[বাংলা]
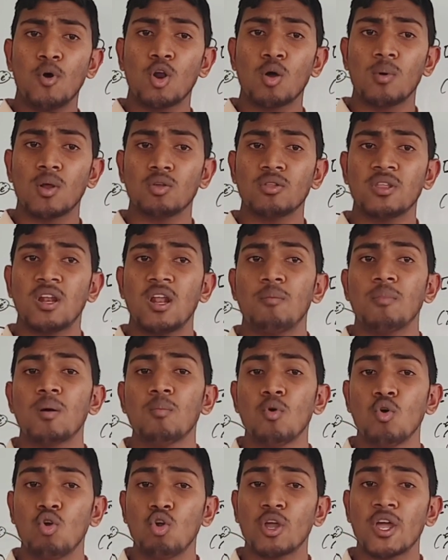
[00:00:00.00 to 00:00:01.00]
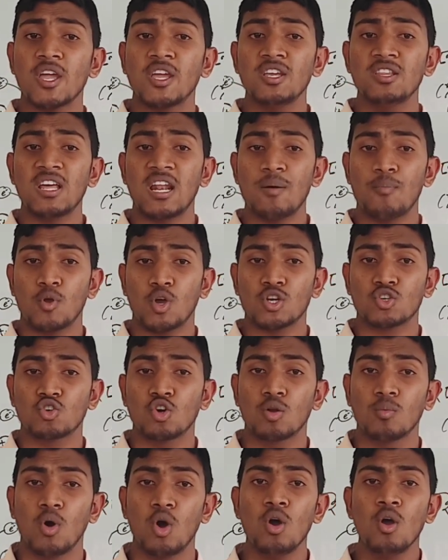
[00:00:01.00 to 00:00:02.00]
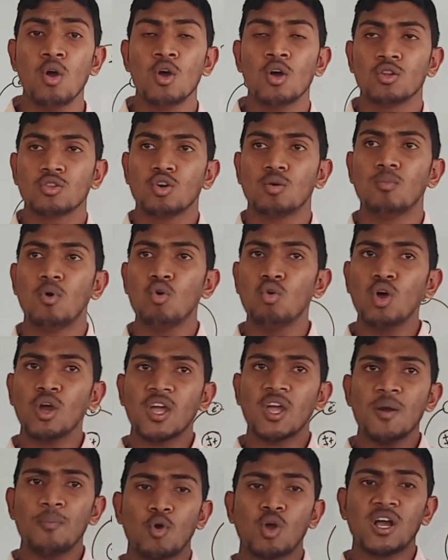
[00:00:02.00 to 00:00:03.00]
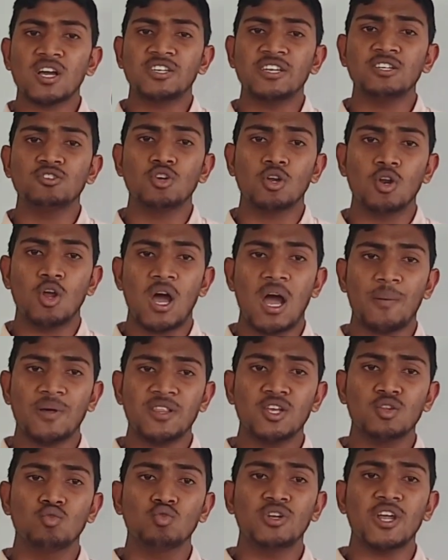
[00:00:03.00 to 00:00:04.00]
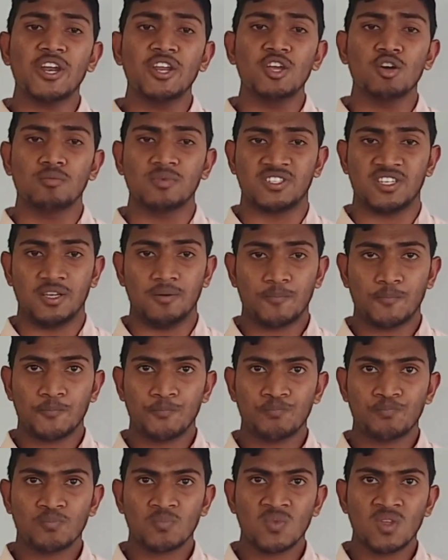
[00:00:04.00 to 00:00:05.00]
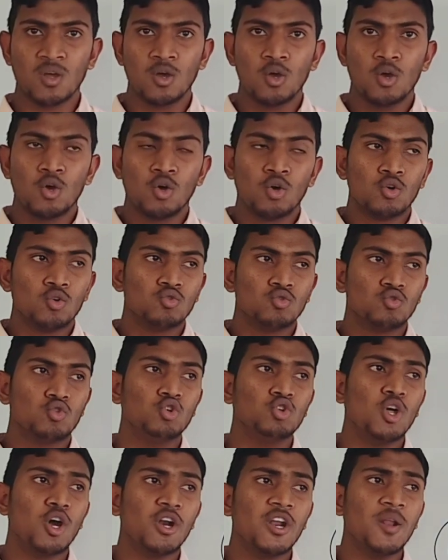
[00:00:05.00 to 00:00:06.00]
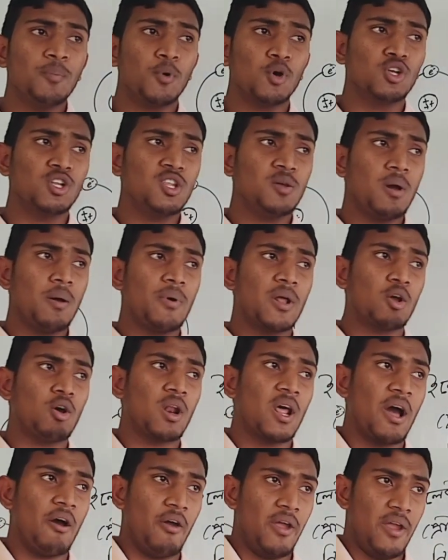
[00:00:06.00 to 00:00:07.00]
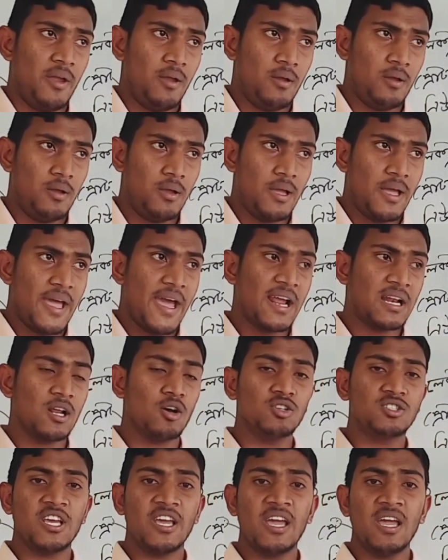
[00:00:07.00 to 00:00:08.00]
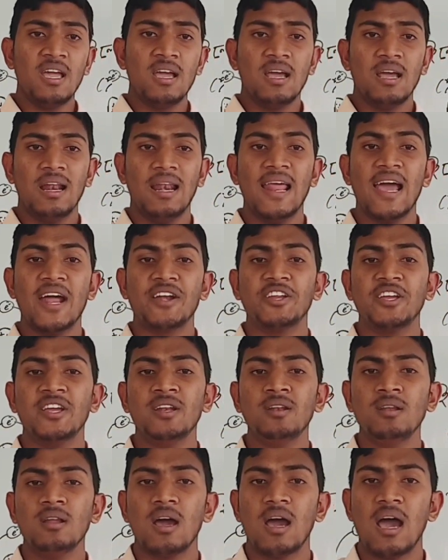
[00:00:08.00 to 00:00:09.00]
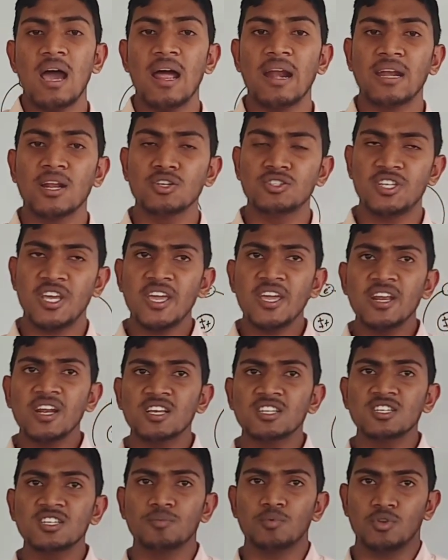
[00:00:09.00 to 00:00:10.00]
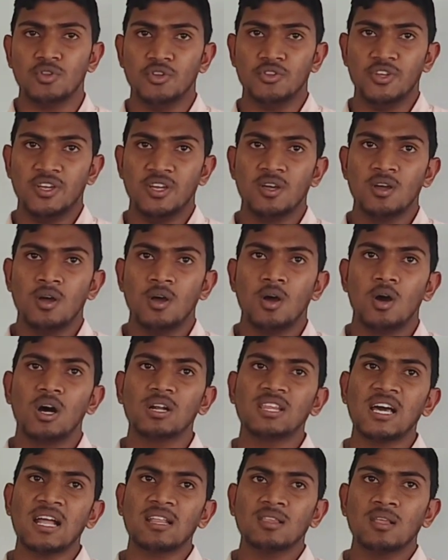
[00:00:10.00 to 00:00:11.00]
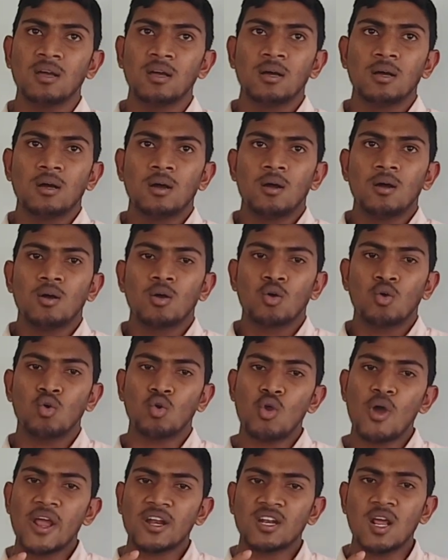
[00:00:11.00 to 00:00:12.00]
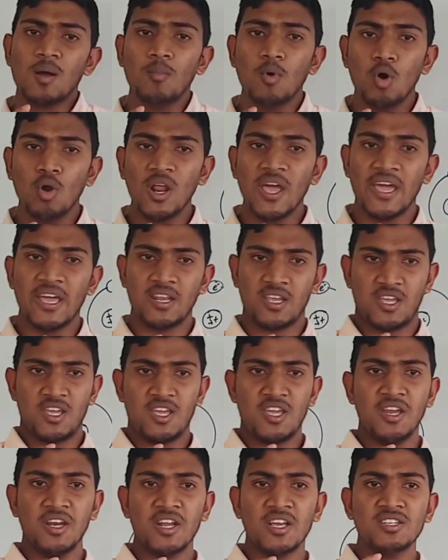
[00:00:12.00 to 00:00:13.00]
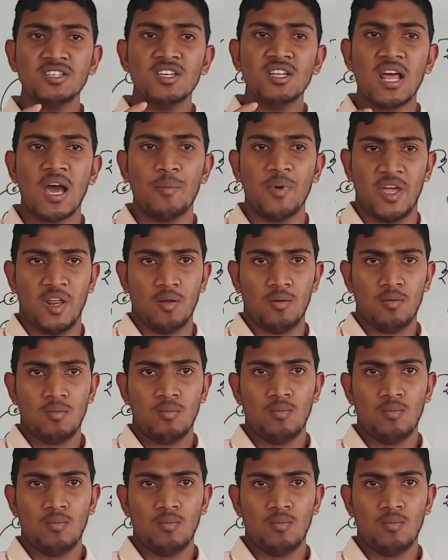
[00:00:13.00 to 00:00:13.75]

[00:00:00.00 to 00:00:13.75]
পরমাণু তাহলে আমরা মৌলকে কী দ্বারা প্রকাশ করব তো মৌলকে প্রকাশের জন্য আমাদের দুটা নিয়ম আছে দুই ধরনের পদ্ধতি ব্যবহার করা হয় একটা হচ্ছে ল্যাটিন আর একটা হচ্ছে ইংরেজি পদ্ধতি অর্থাৎ কোনো একটা মৌলের ইংরেজি নামের